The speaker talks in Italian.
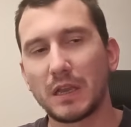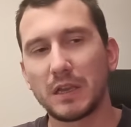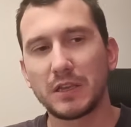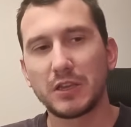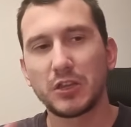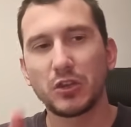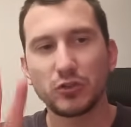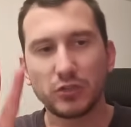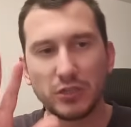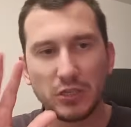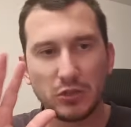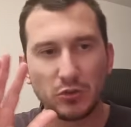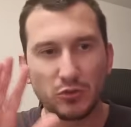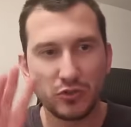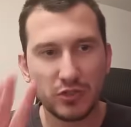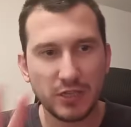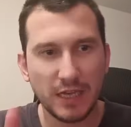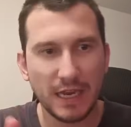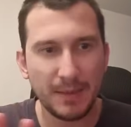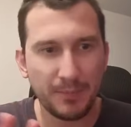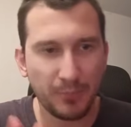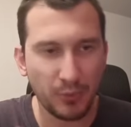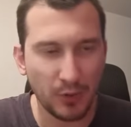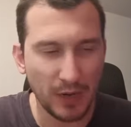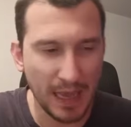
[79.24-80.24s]
io sento
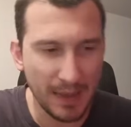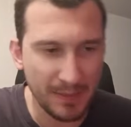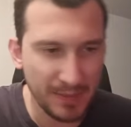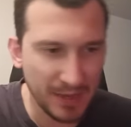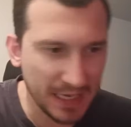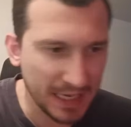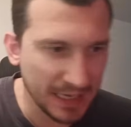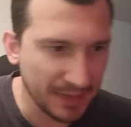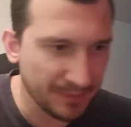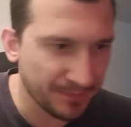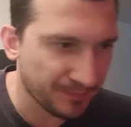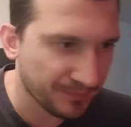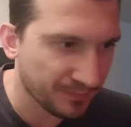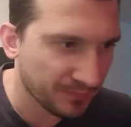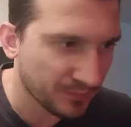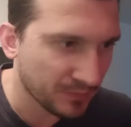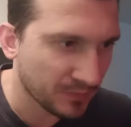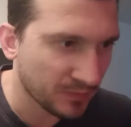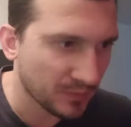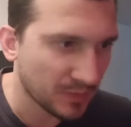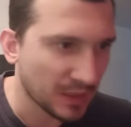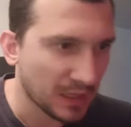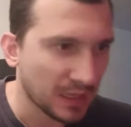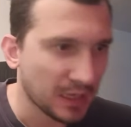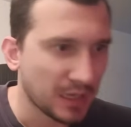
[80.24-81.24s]
già le polemiche.
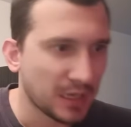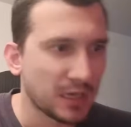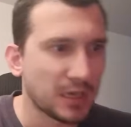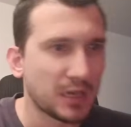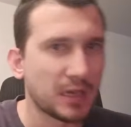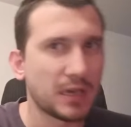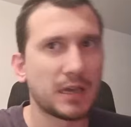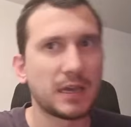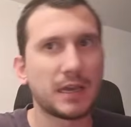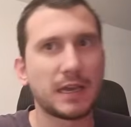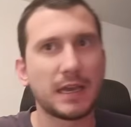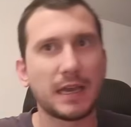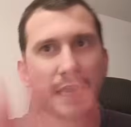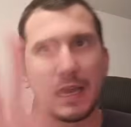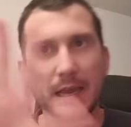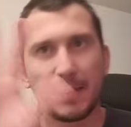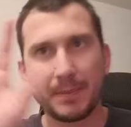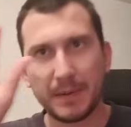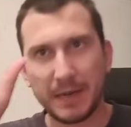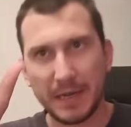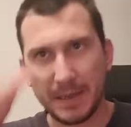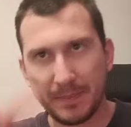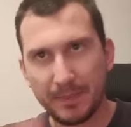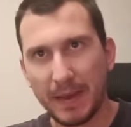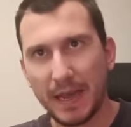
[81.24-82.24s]

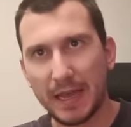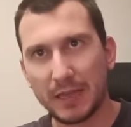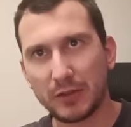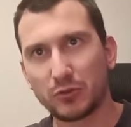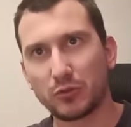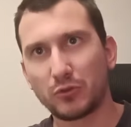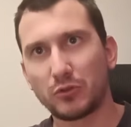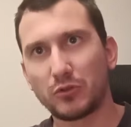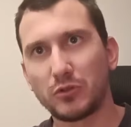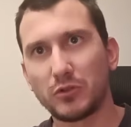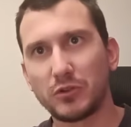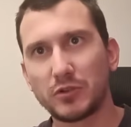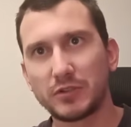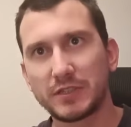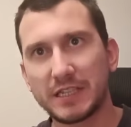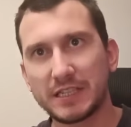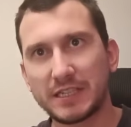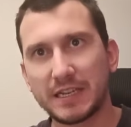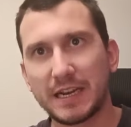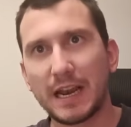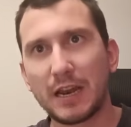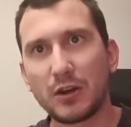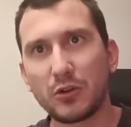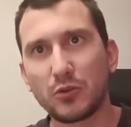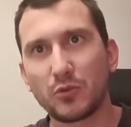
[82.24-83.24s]
E ripeto, se
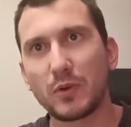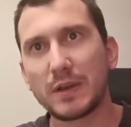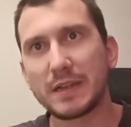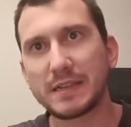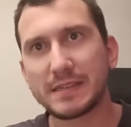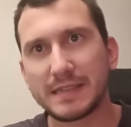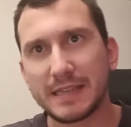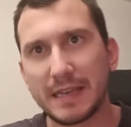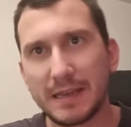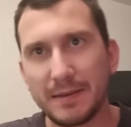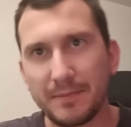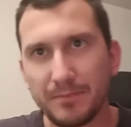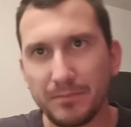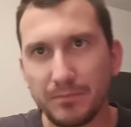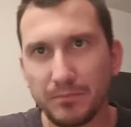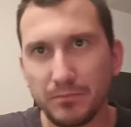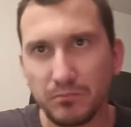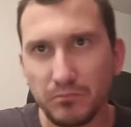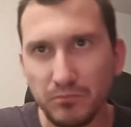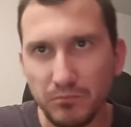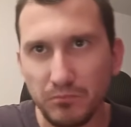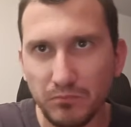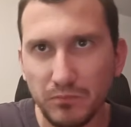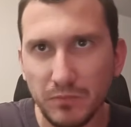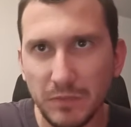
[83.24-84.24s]
saranno queste
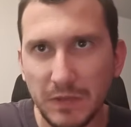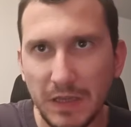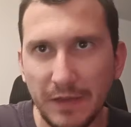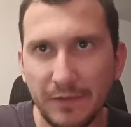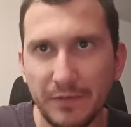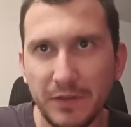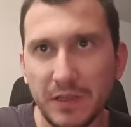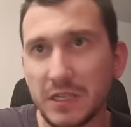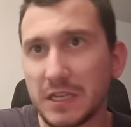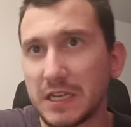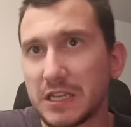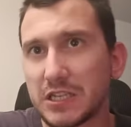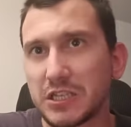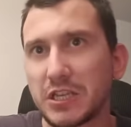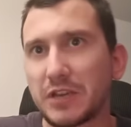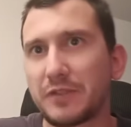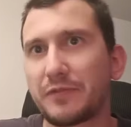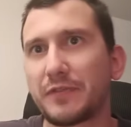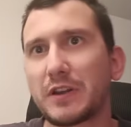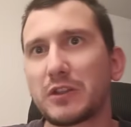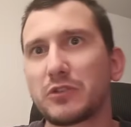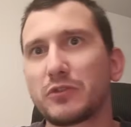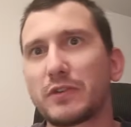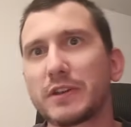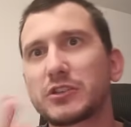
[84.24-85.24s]
le, le
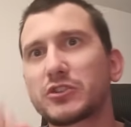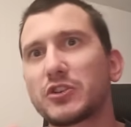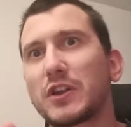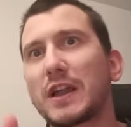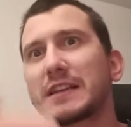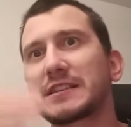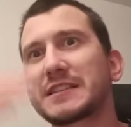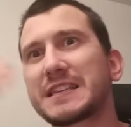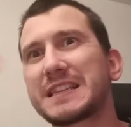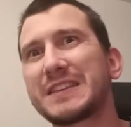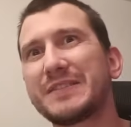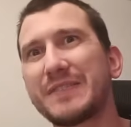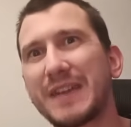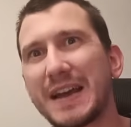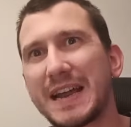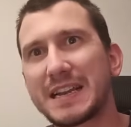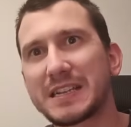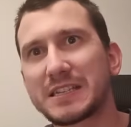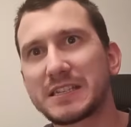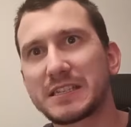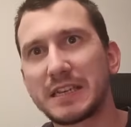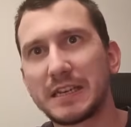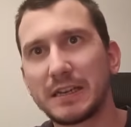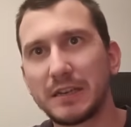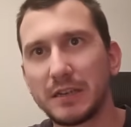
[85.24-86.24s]
cifre, dovessero essere
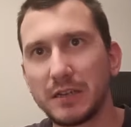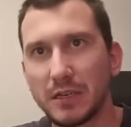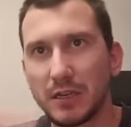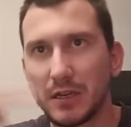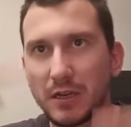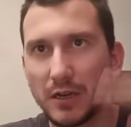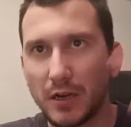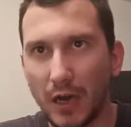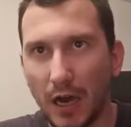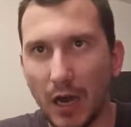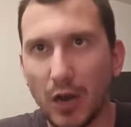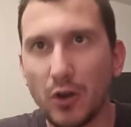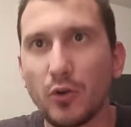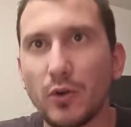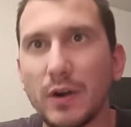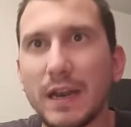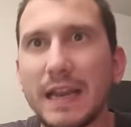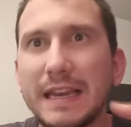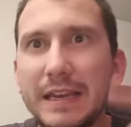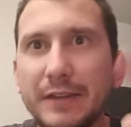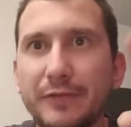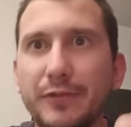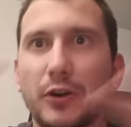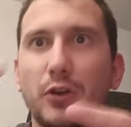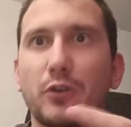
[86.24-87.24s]
diverse, allora
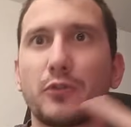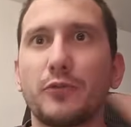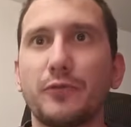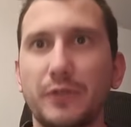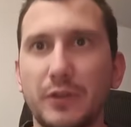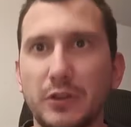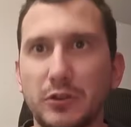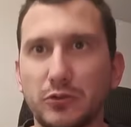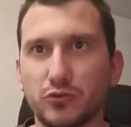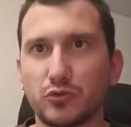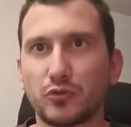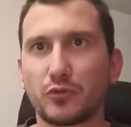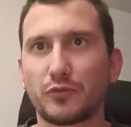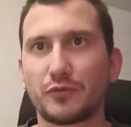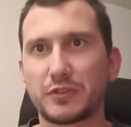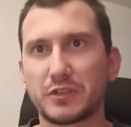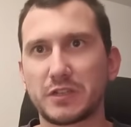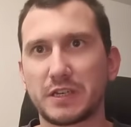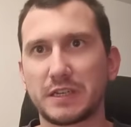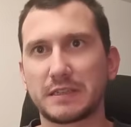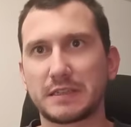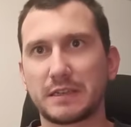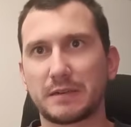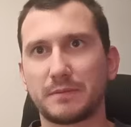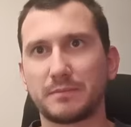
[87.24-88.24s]
lì farò un video
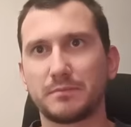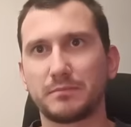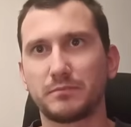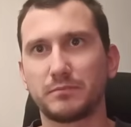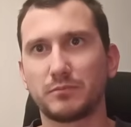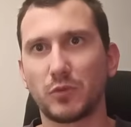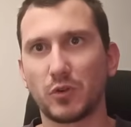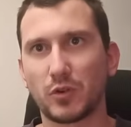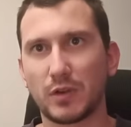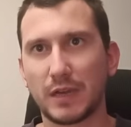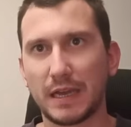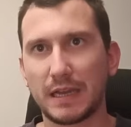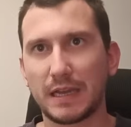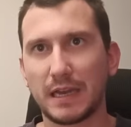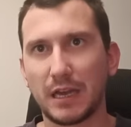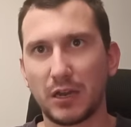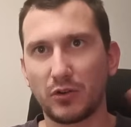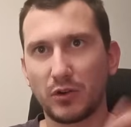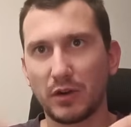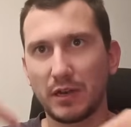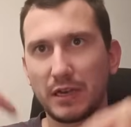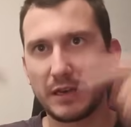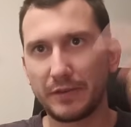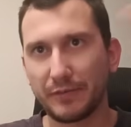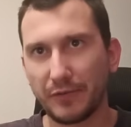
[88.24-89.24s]
sull'ufficialità. Ok,
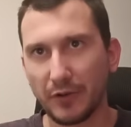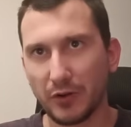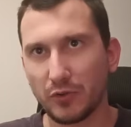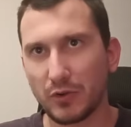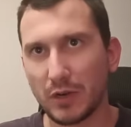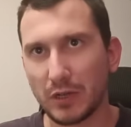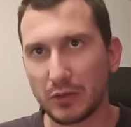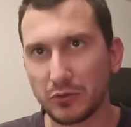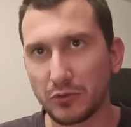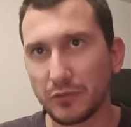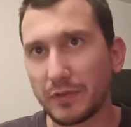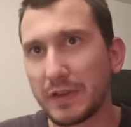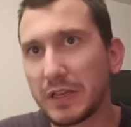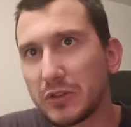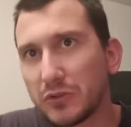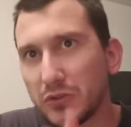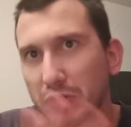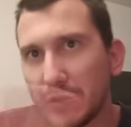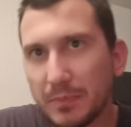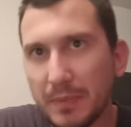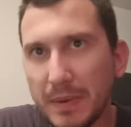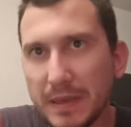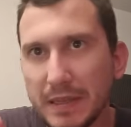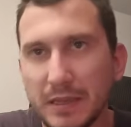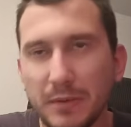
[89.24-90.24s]
allora lì farò un altro video,
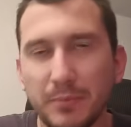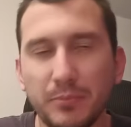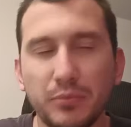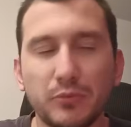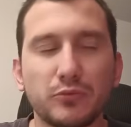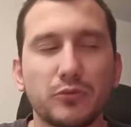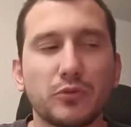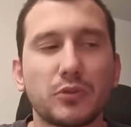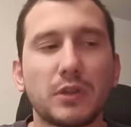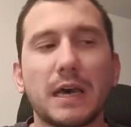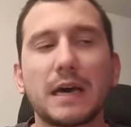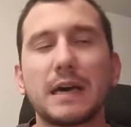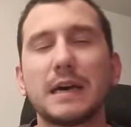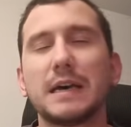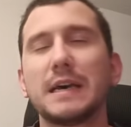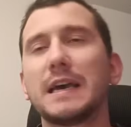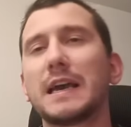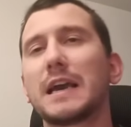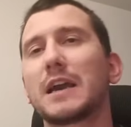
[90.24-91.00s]
dipende appunto da,